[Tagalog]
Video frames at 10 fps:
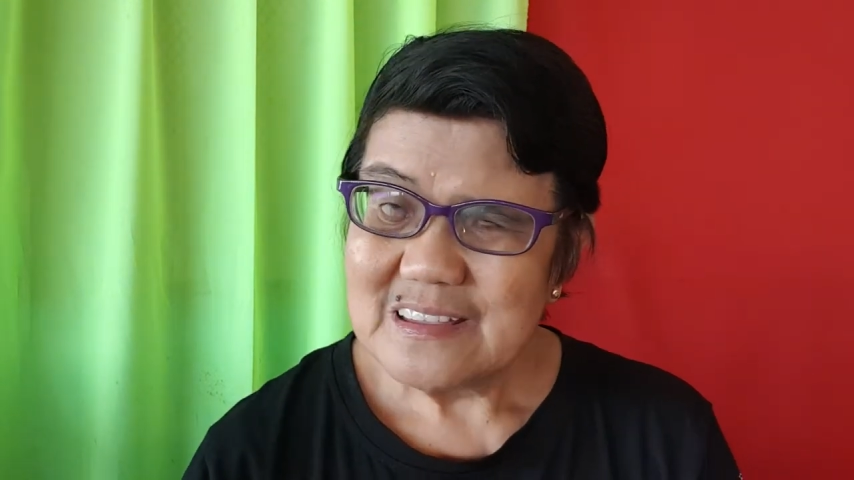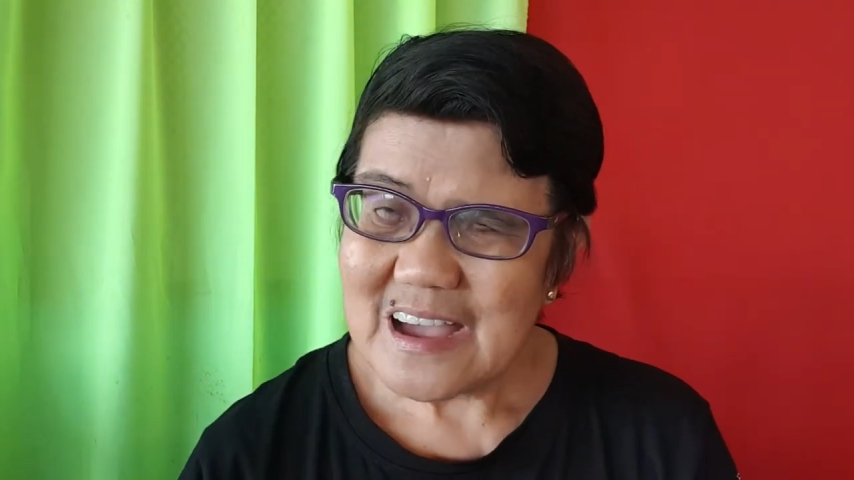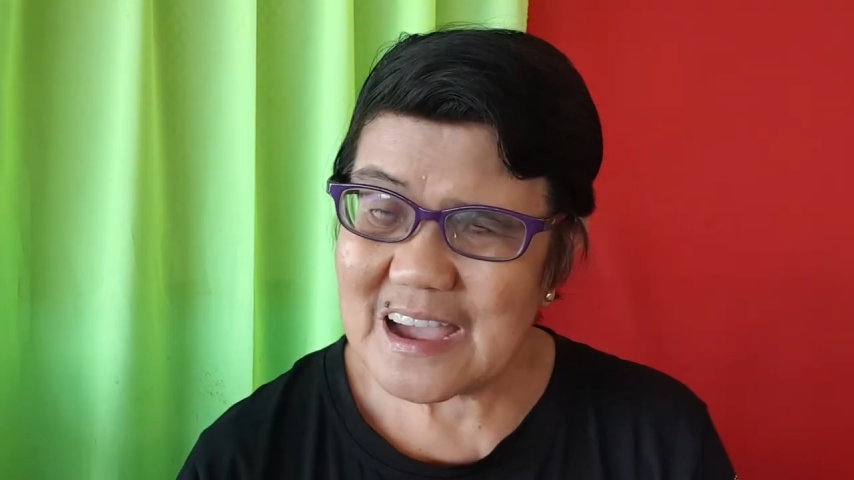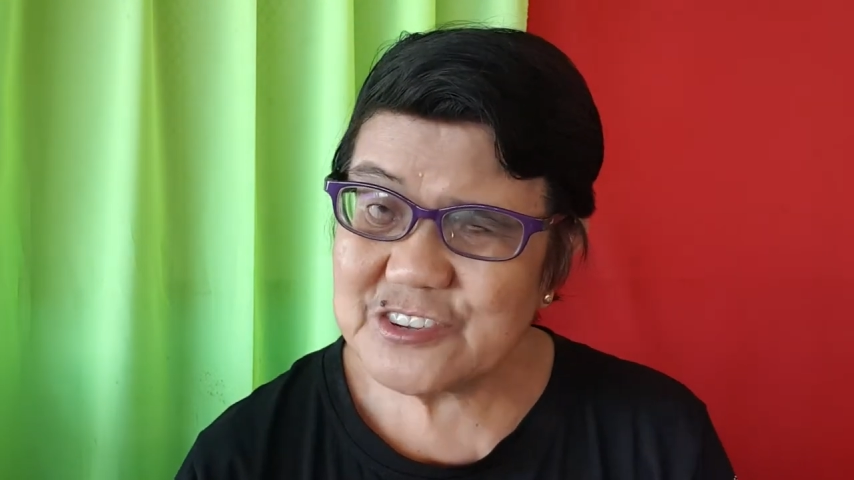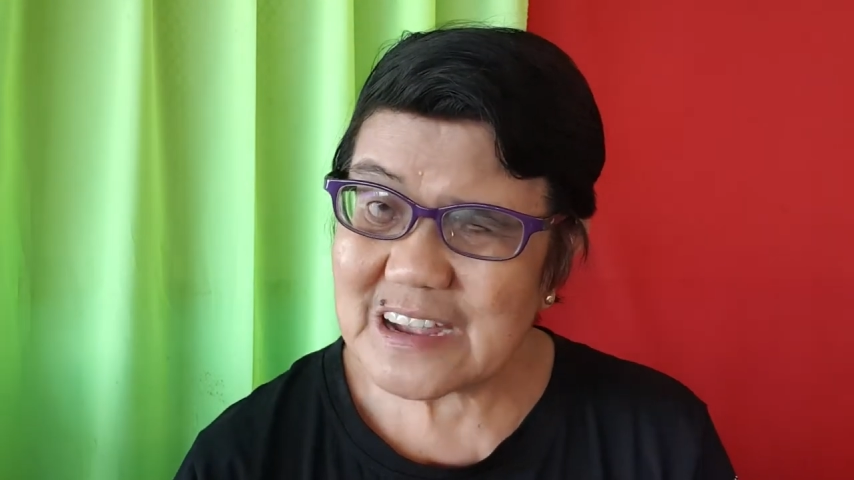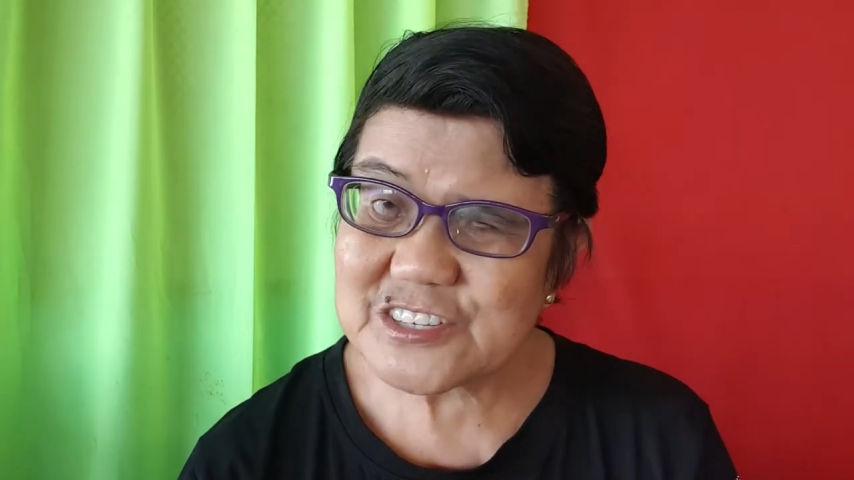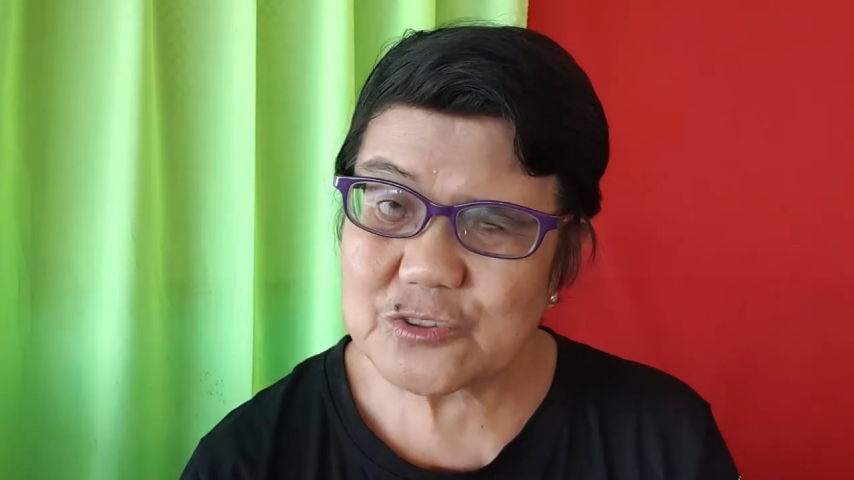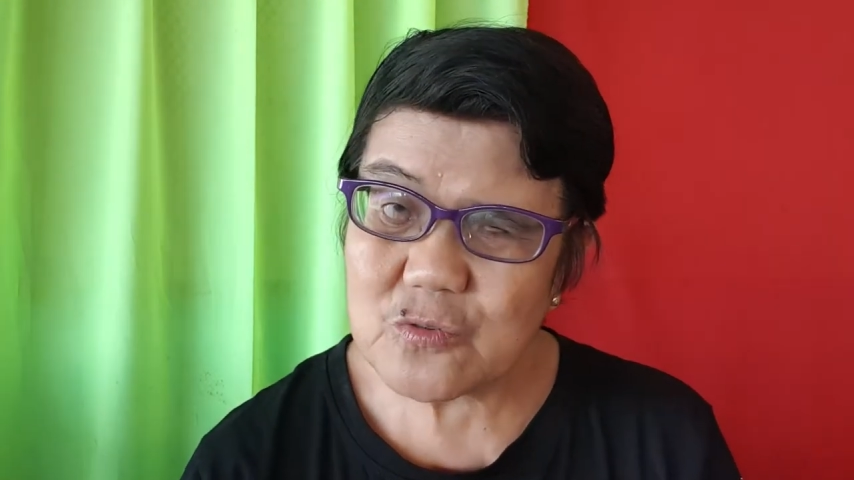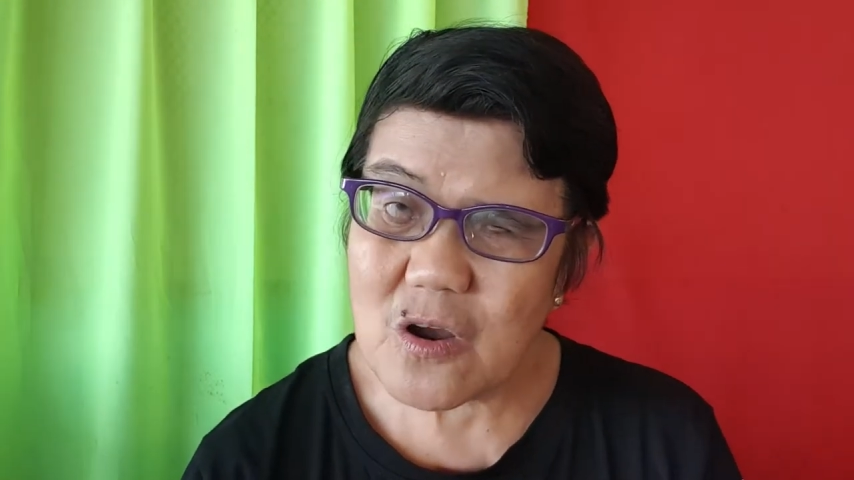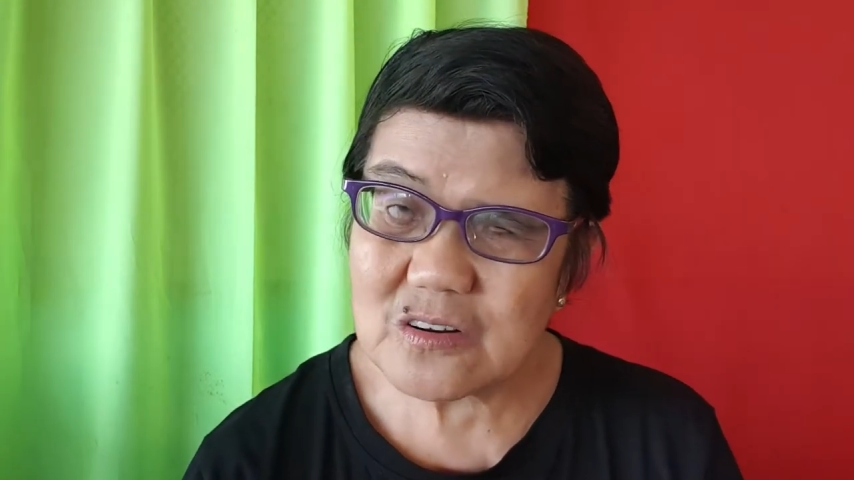I just
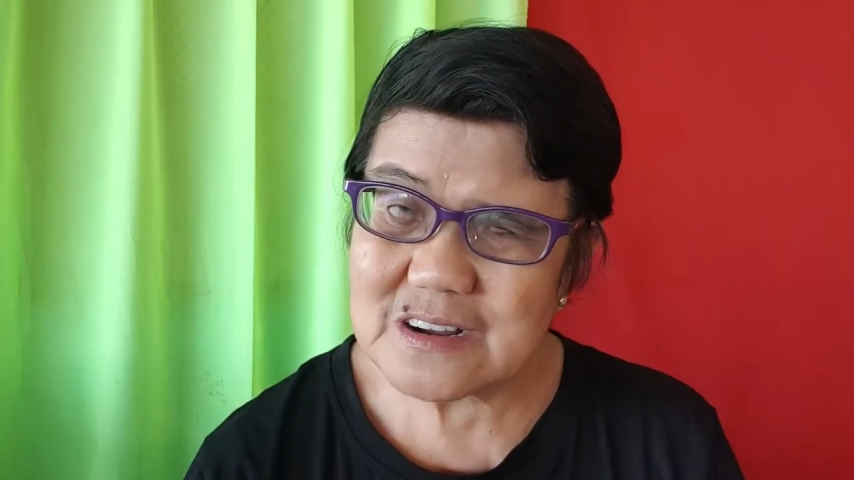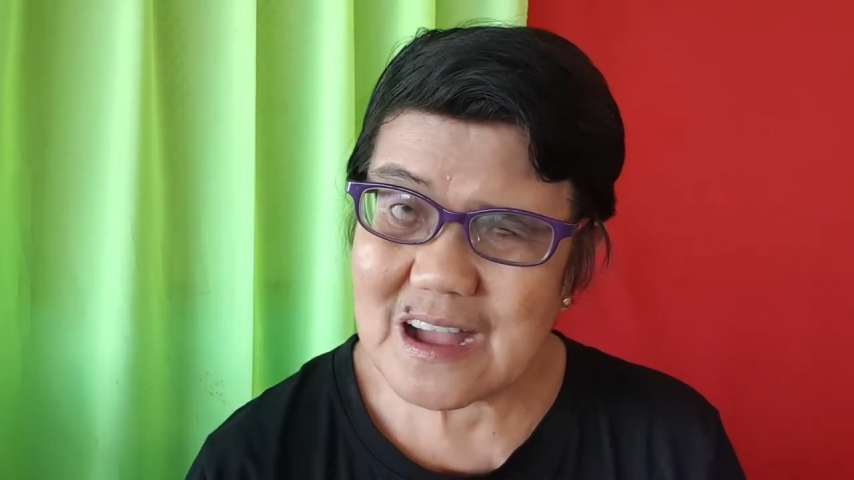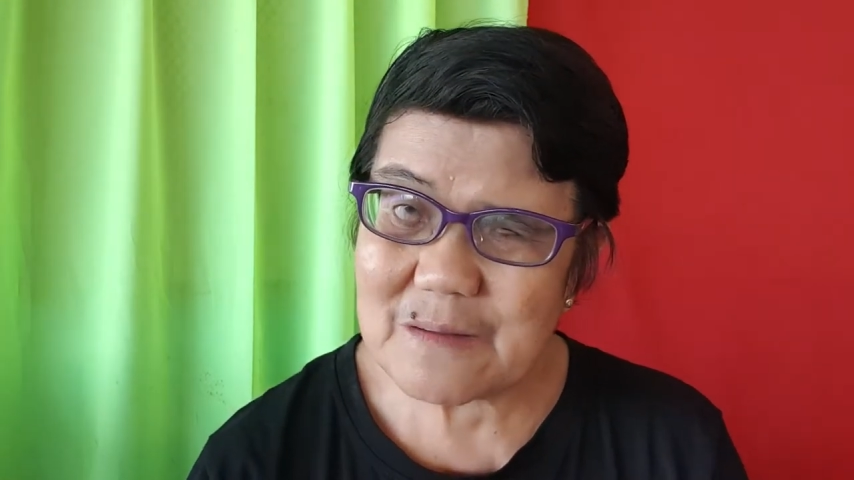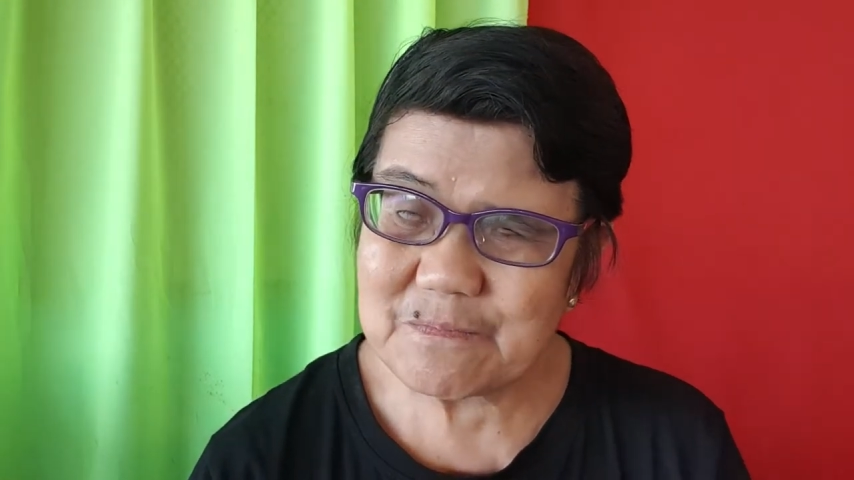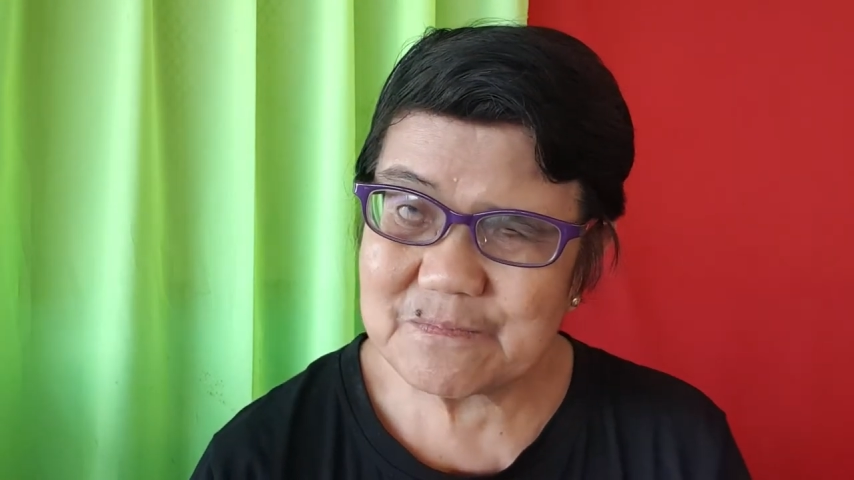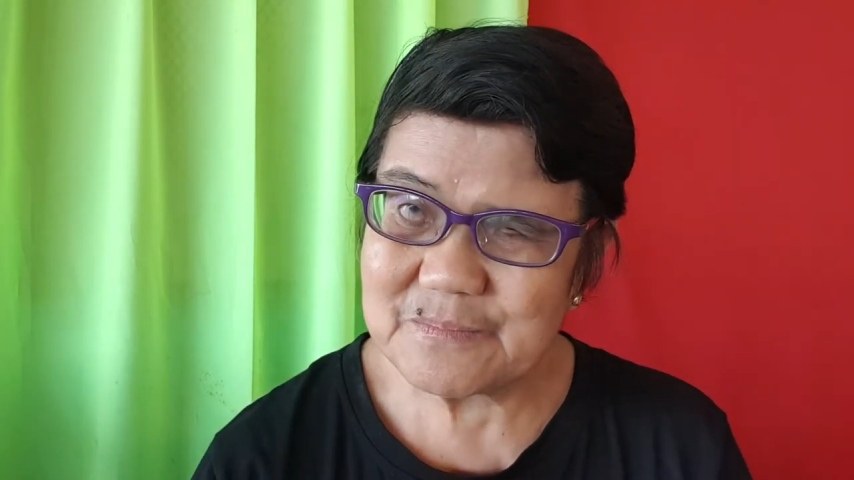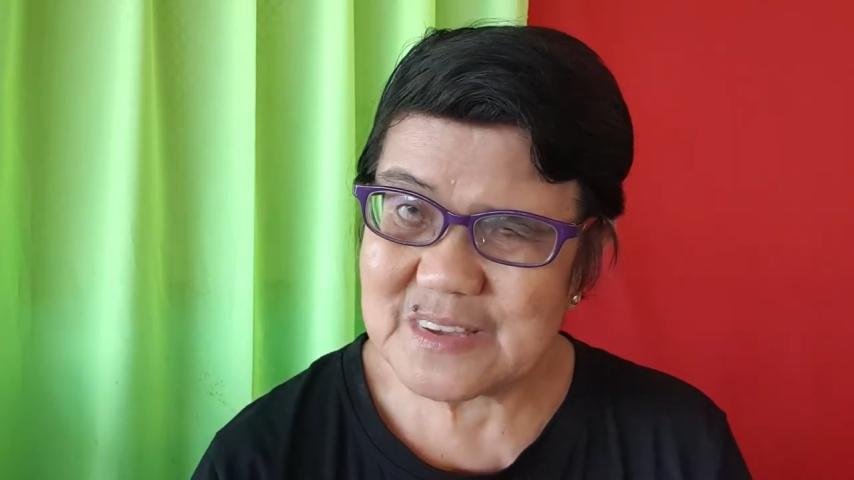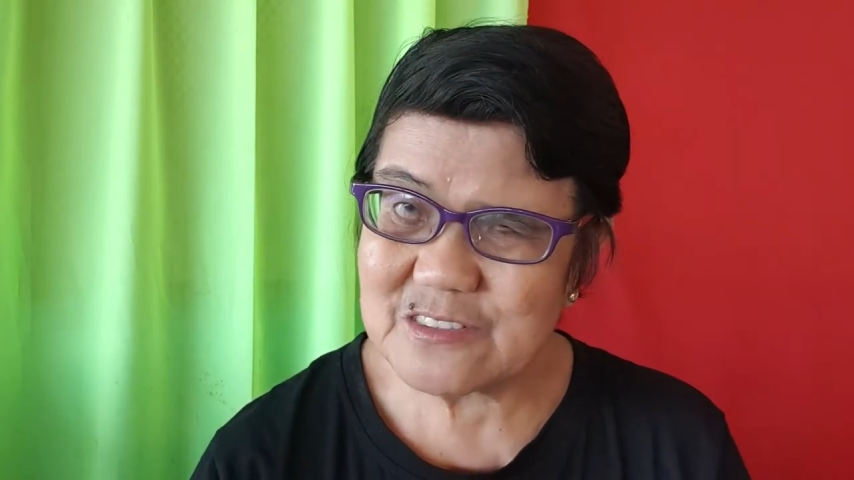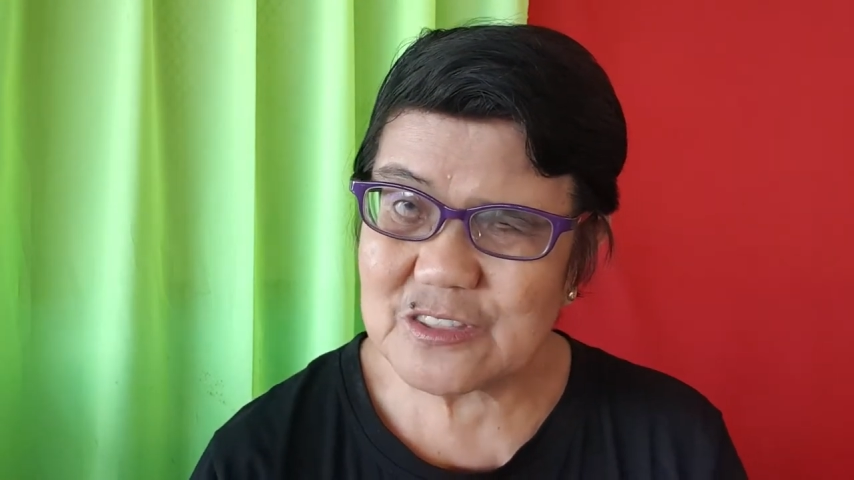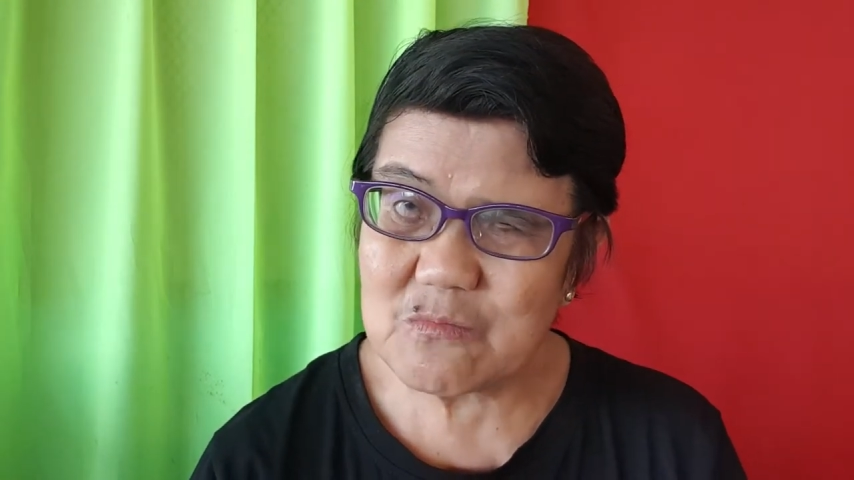woke up in the